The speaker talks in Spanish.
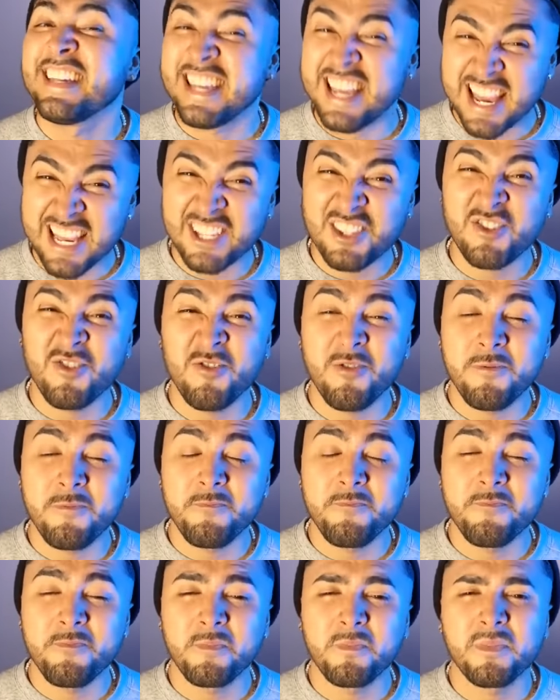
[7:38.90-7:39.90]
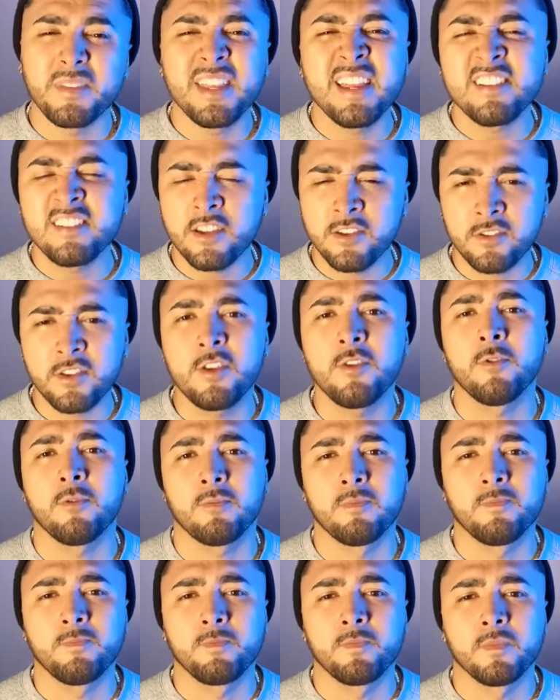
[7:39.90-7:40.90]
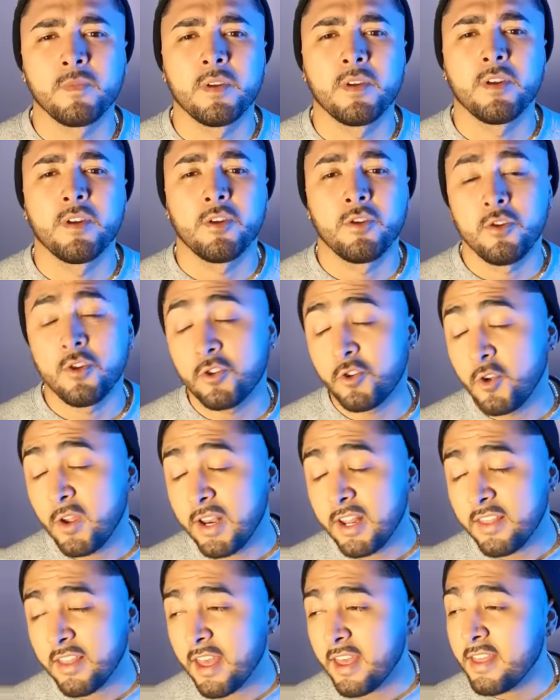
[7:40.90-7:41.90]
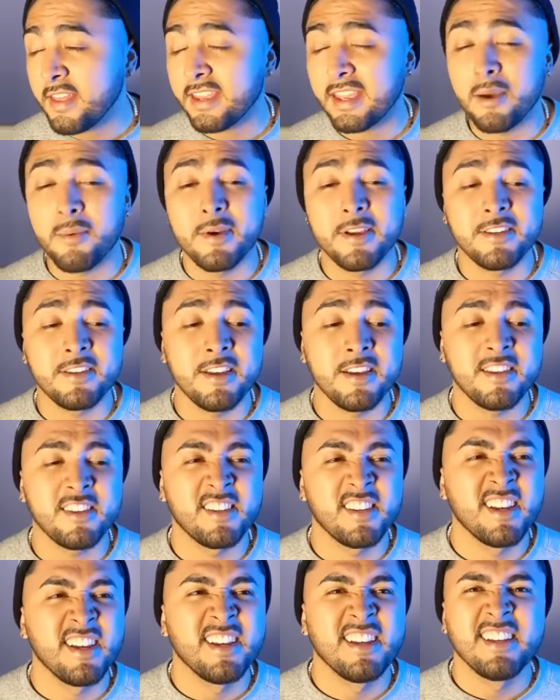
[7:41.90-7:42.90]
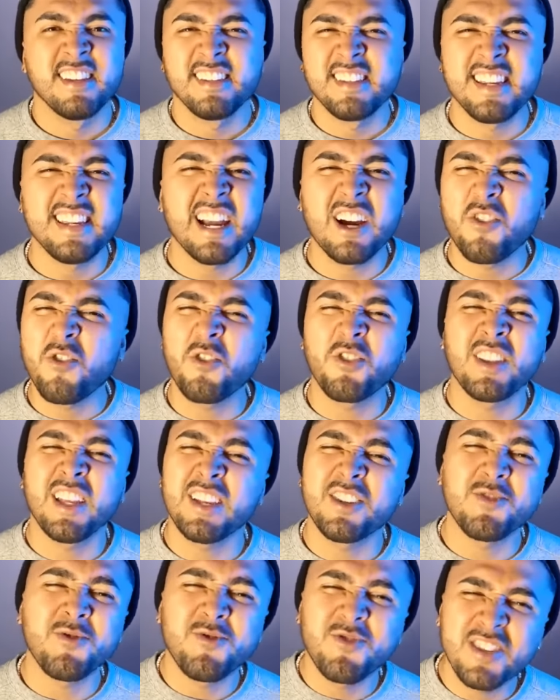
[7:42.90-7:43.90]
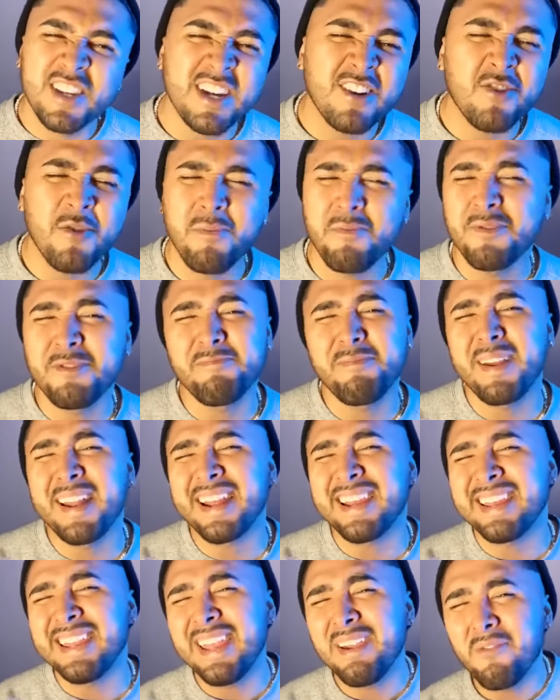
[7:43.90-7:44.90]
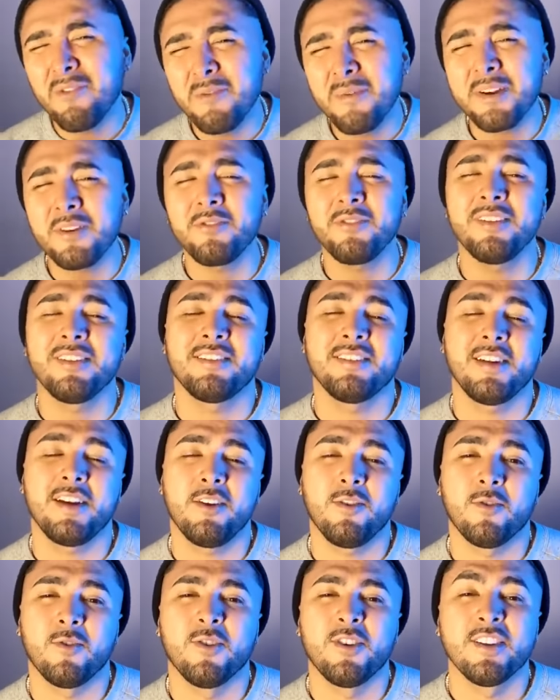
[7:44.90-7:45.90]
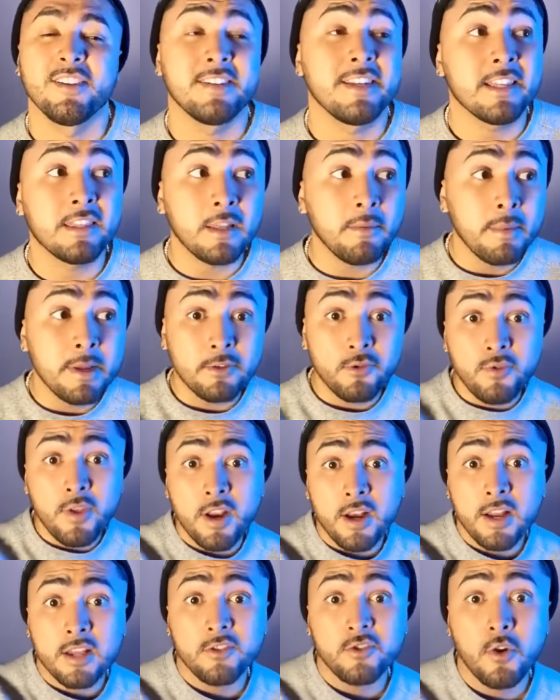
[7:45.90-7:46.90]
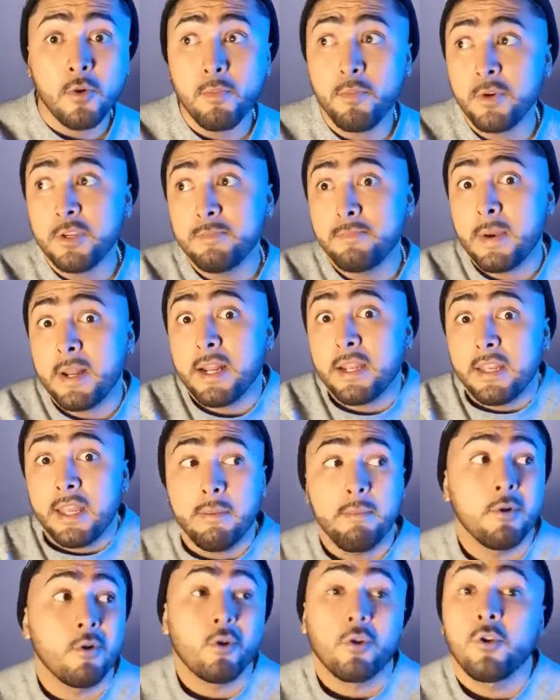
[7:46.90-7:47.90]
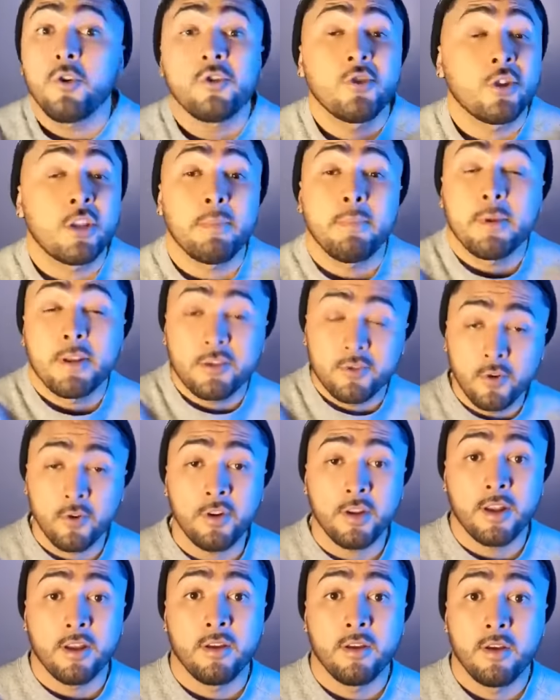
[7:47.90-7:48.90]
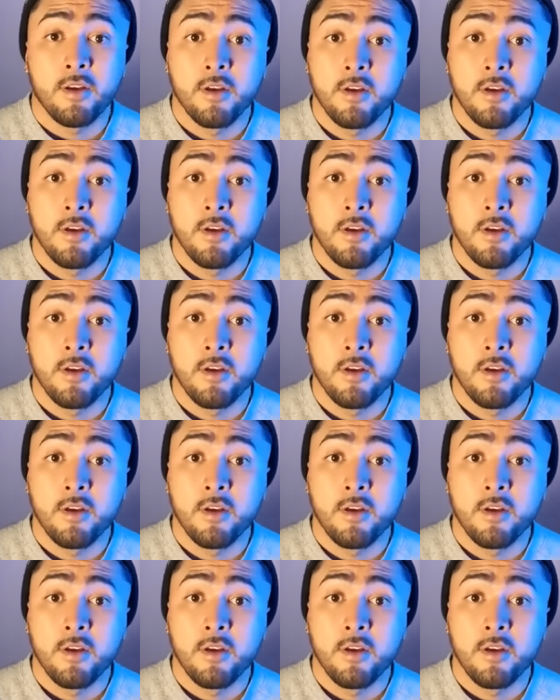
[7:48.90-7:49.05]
Y esto tiene sentido. Yo soy de la idea de que a veces, si ya cortaste un ciclo, pues para qué volver con el ciclo. Si ya terminaste una relación, pues para qué, mejor con otra persona.